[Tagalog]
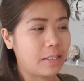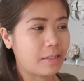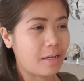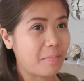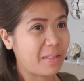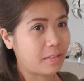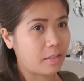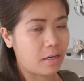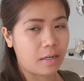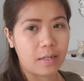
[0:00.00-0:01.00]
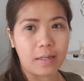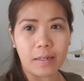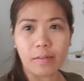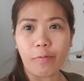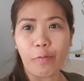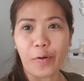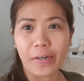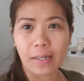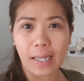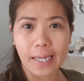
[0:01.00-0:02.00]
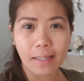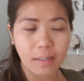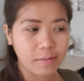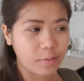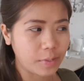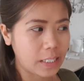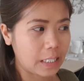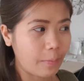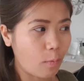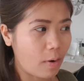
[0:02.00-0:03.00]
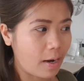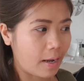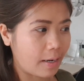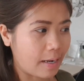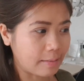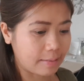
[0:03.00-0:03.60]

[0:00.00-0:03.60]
the time is uh, Horten. So, si Kim wala. na